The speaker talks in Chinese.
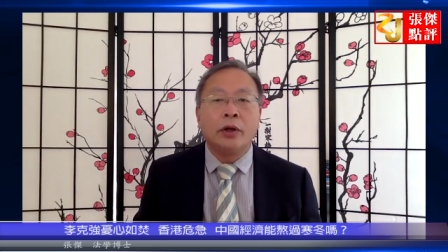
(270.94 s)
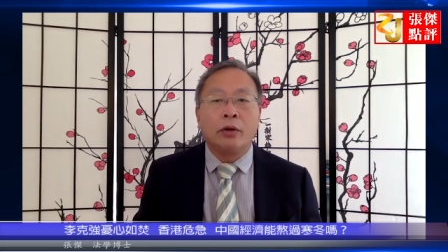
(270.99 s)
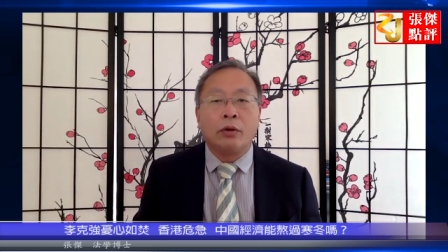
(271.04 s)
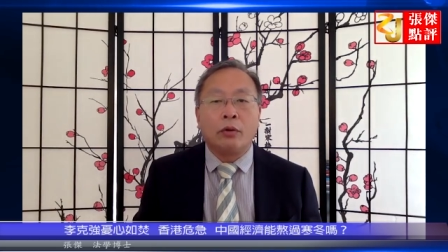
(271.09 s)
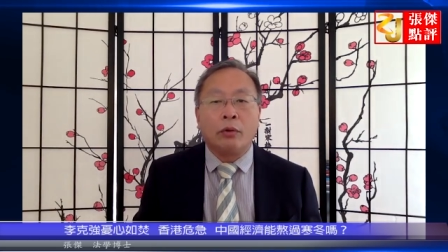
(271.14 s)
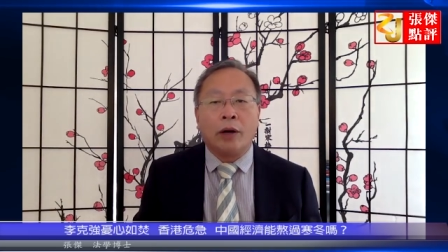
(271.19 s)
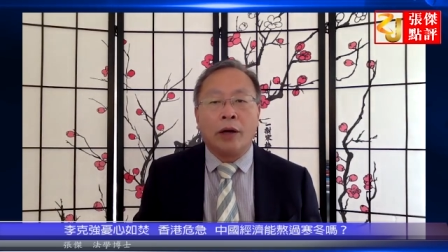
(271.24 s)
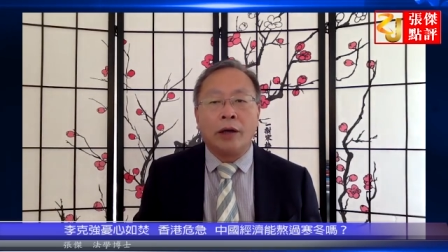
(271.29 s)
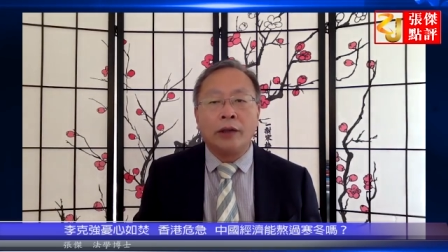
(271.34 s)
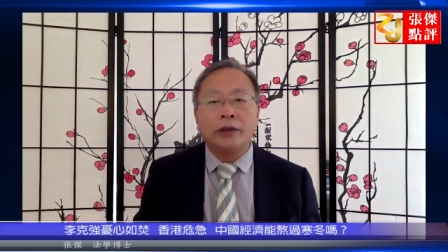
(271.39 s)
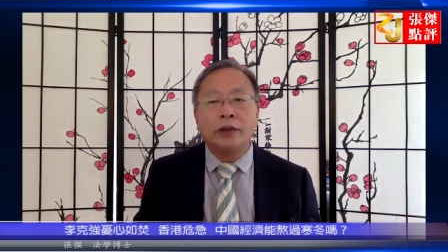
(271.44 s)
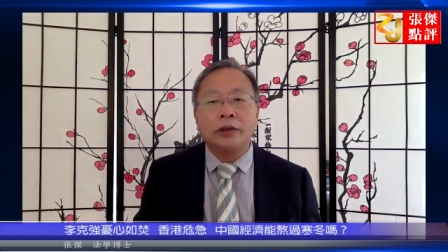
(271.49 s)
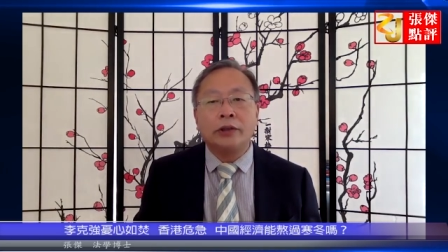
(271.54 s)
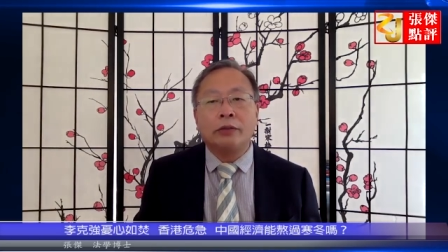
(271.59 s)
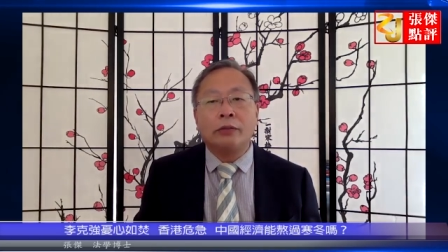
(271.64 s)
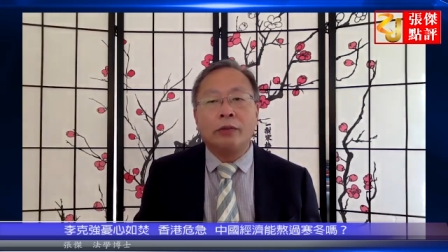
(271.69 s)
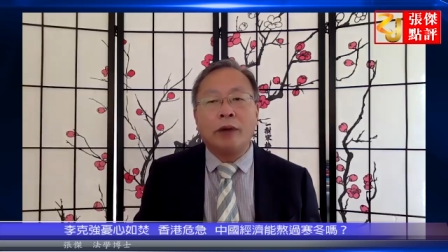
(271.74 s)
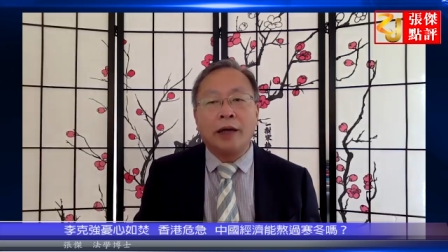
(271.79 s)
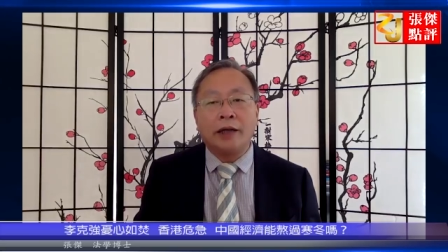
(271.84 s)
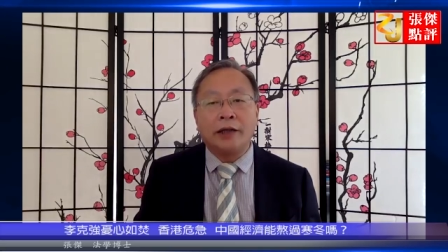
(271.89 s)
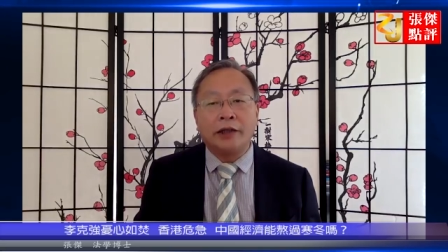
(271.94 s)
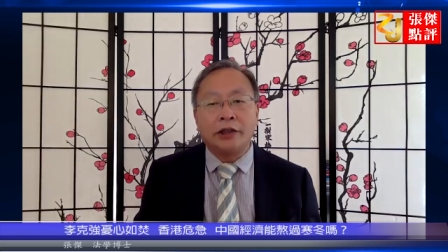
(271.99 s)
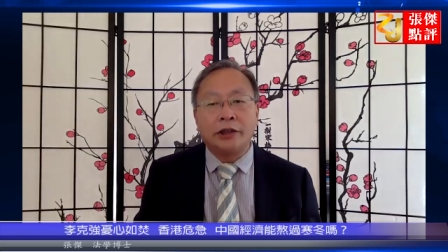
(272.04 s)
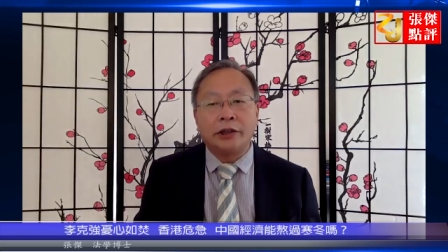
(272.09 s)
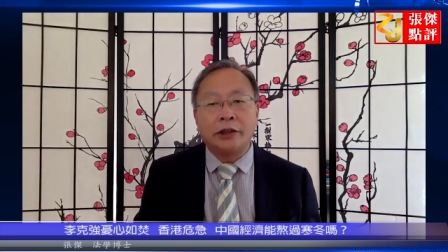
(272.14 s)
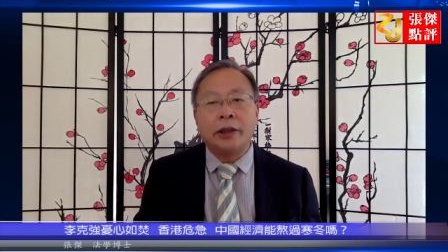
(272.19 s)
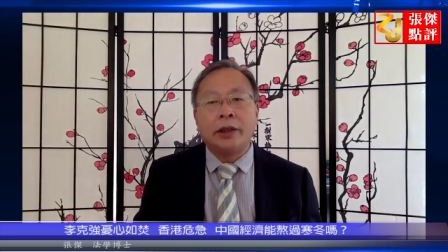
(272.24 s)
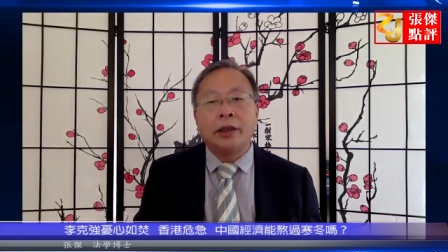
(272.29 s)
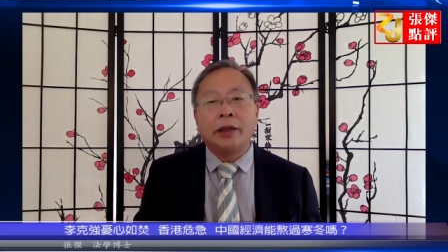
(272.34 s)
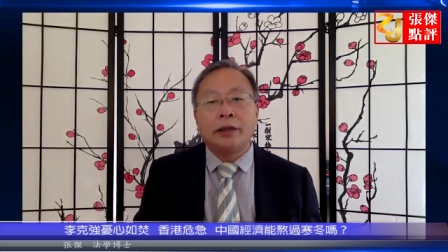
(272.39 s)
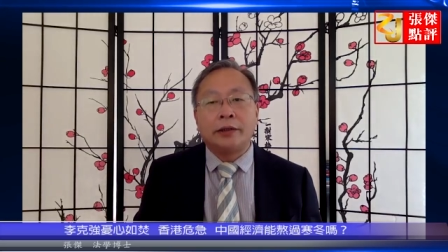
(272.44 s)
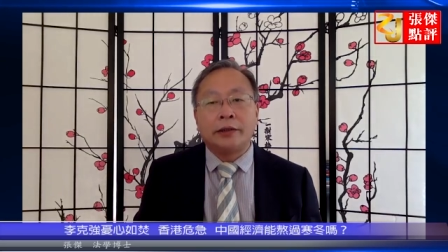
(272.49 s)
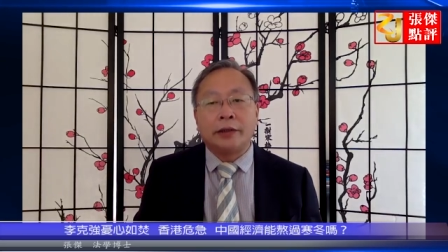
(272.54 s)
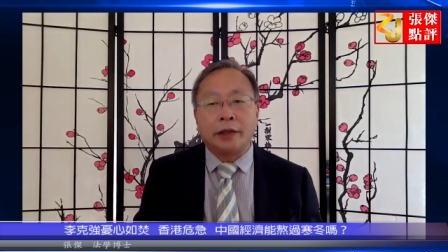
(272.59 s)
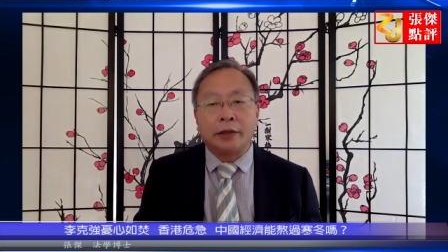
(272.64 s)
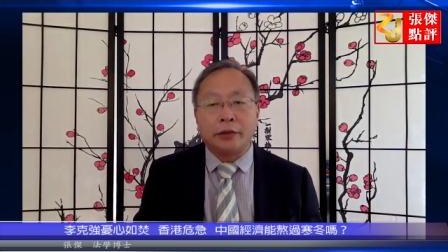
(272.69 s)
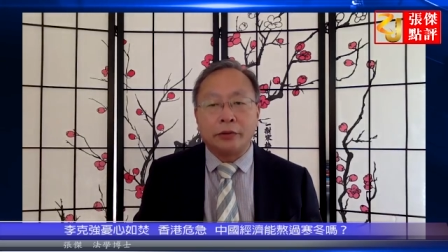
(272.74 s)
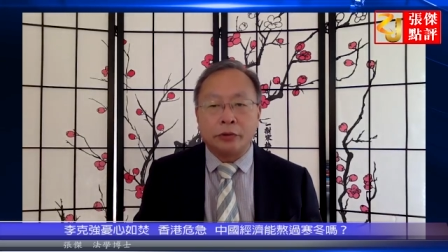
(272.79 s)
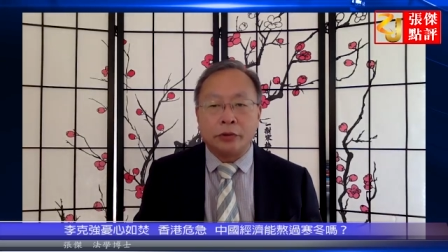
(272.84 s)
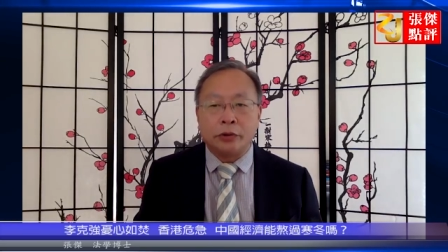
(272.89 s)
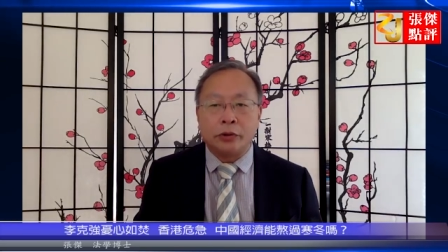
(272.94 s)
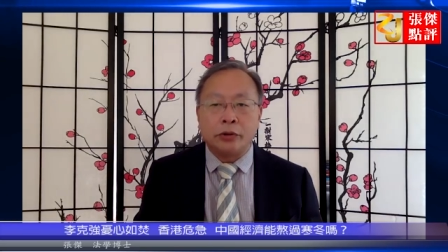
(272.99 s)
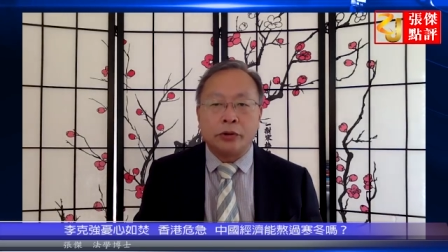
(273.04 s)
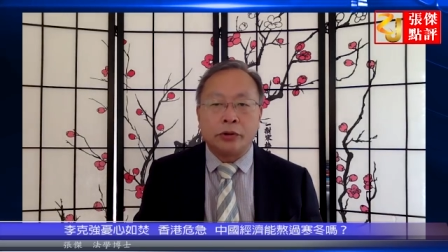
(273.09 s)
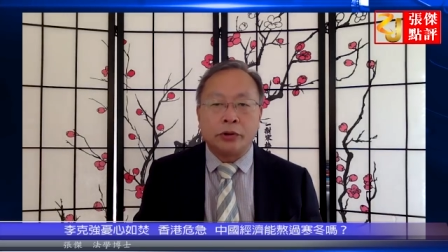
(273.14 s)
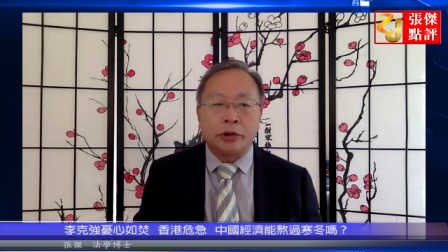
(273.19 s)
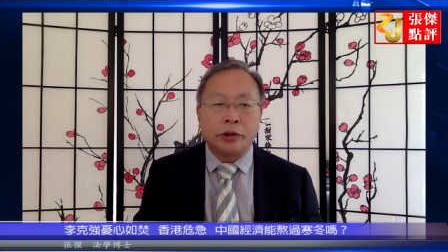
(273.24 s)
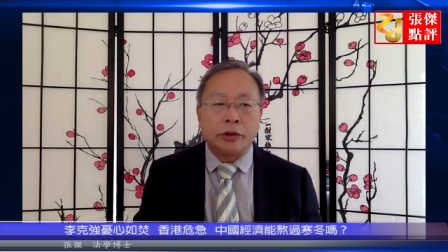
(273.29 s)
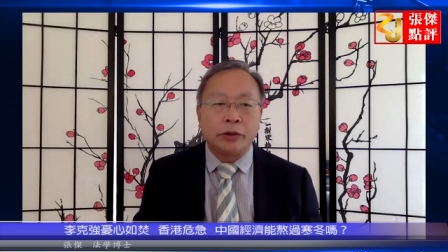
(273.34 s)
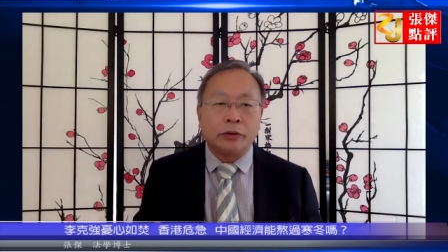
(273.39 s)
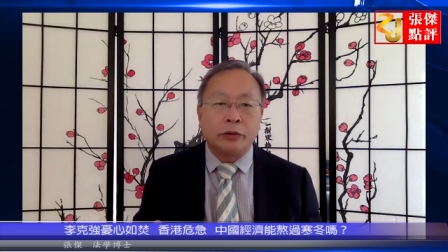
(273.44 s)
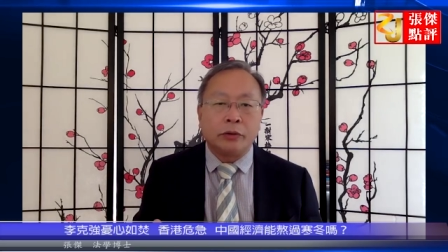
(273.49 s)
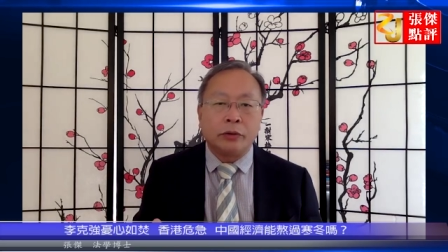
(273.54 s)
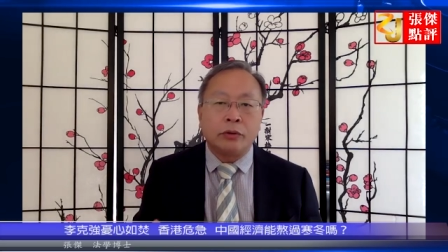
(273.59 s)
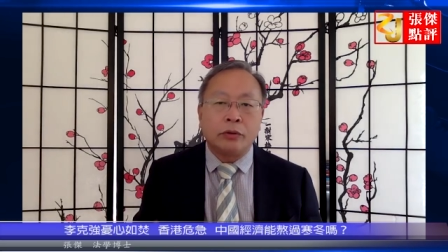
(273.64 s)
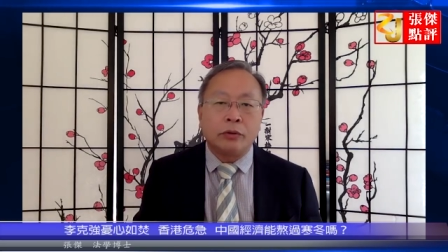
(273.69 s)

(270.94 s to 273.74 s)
广州的外企占据全国